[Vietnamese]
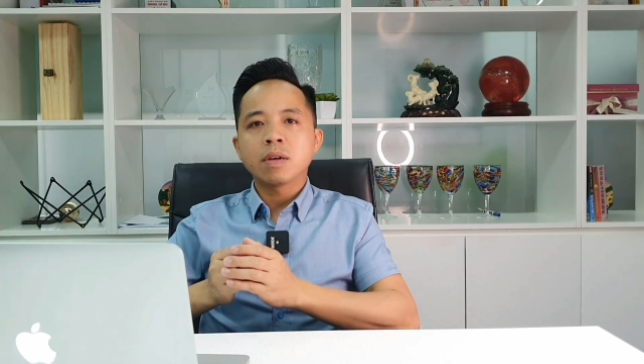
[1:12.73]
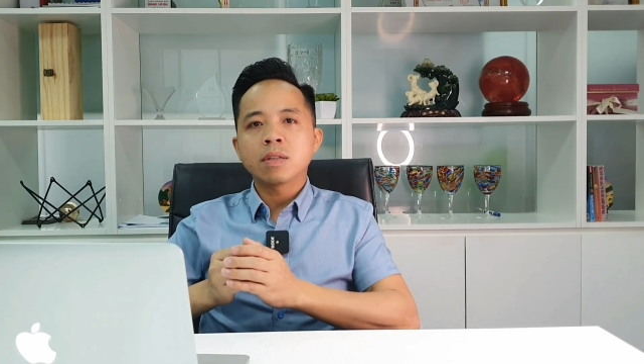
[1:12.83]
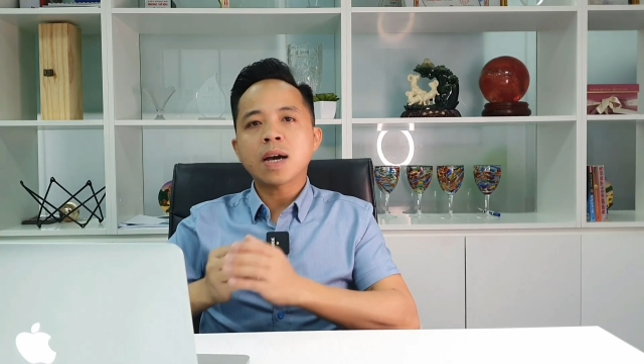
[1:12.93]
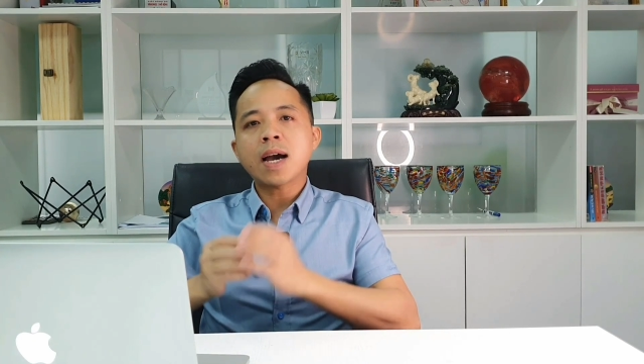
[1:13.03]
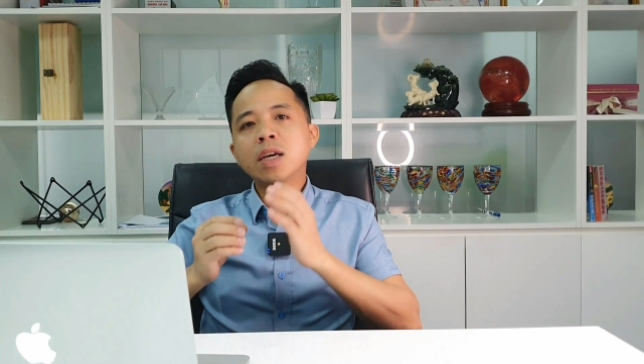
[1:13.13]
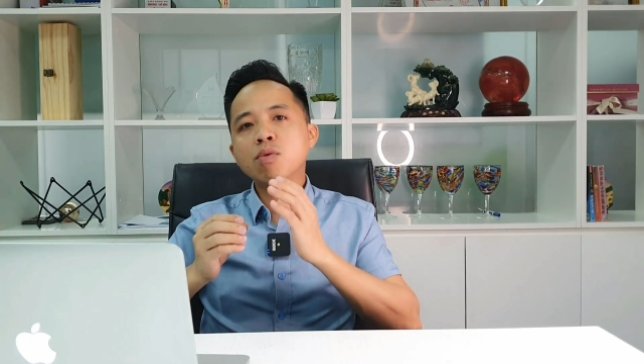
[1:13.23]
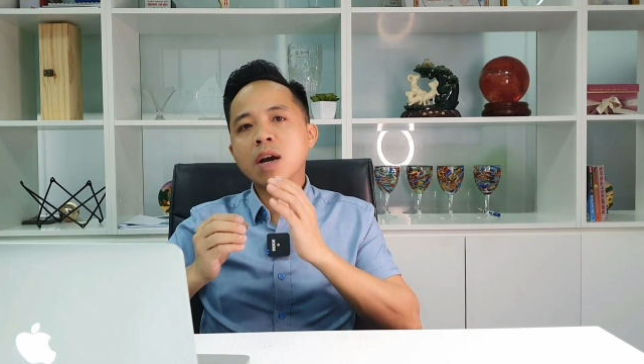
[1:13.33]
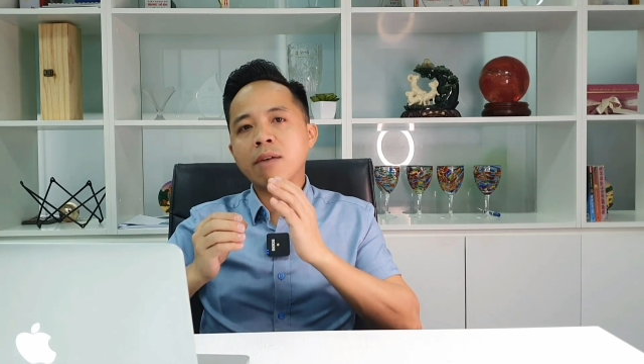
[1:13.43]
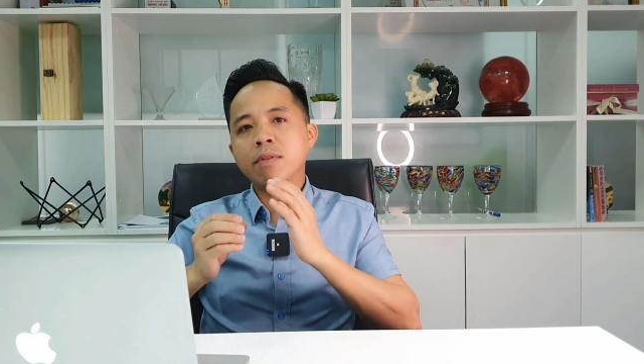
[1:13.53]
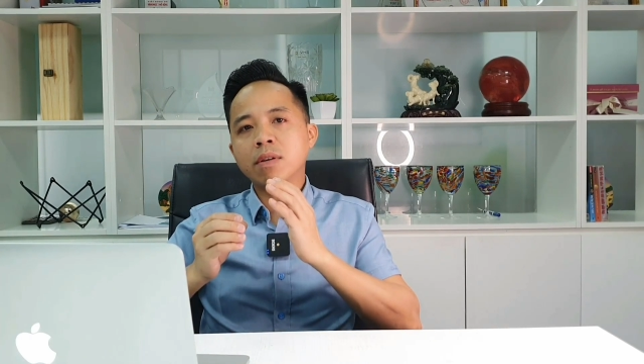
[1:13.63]
Thứ hai,
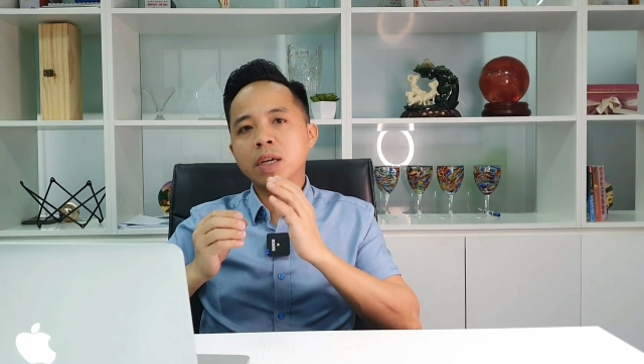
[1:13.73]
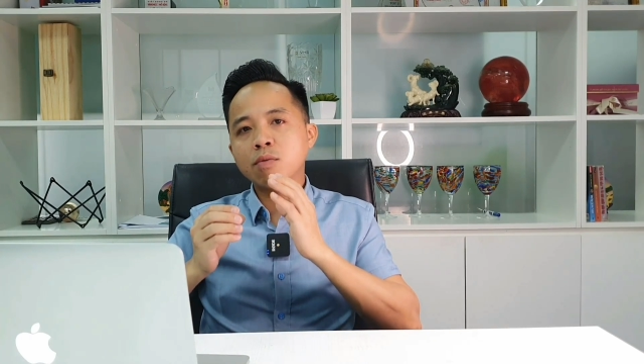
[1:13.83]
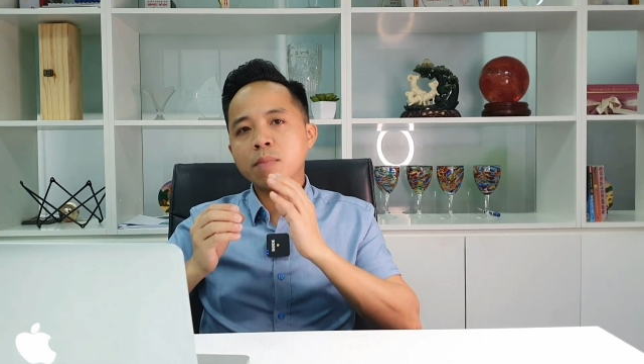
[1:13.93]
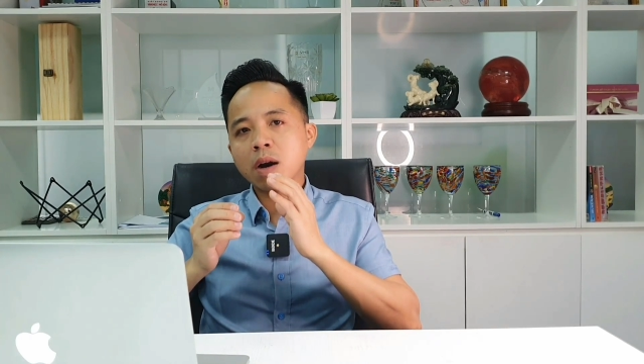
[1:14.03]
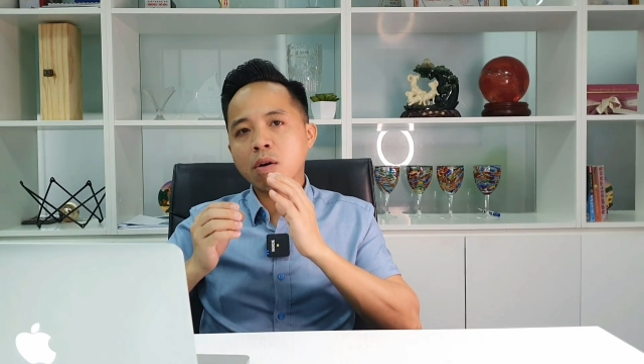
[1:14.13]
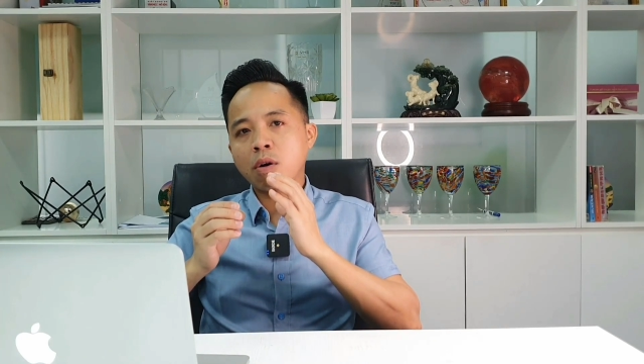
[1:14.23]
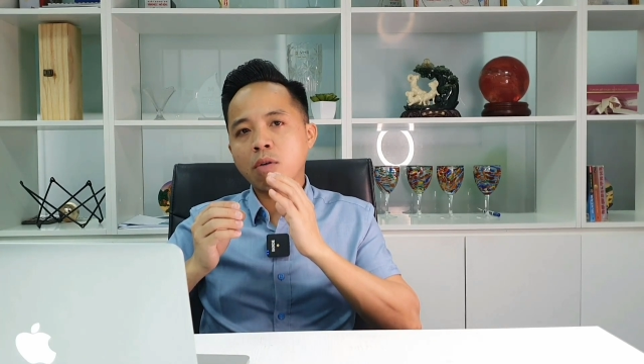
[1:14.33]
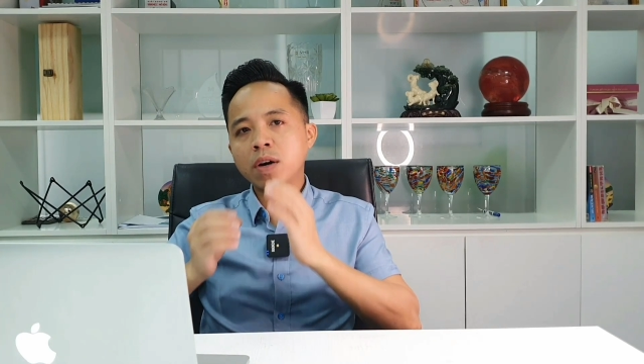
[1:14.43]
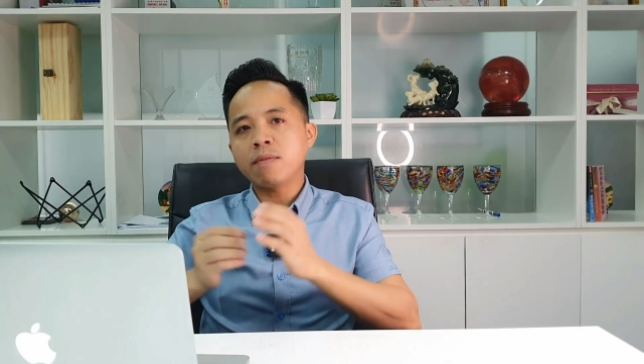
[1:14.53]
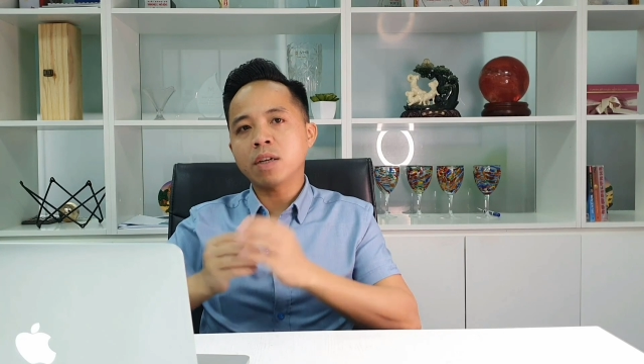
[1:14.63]
nếu mà có
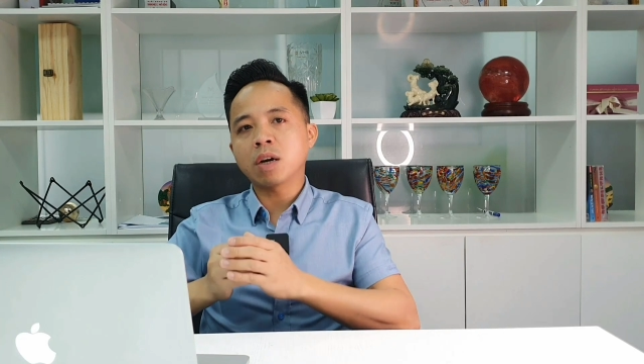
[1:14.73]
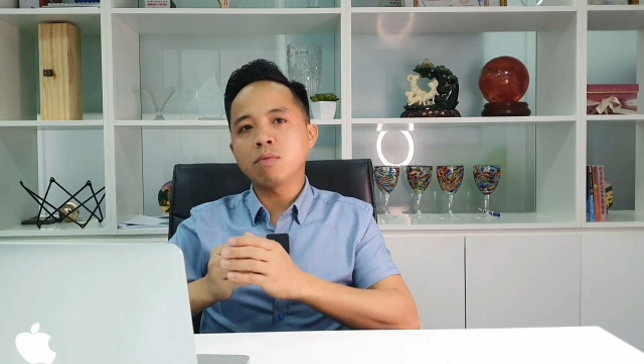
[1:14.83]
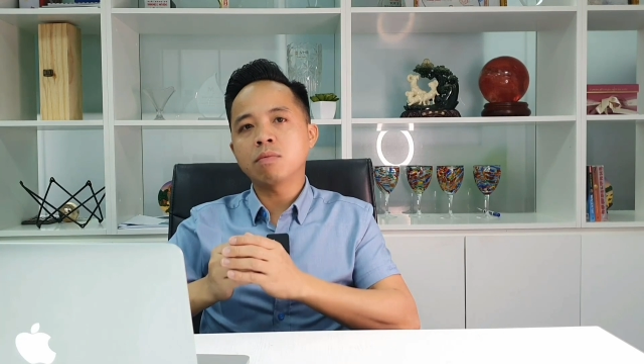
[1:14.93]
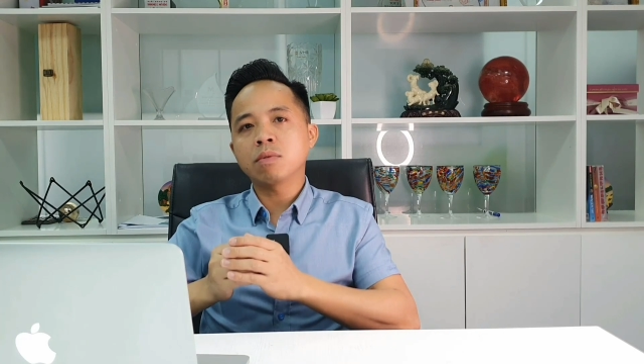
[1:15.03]
vợ và chồng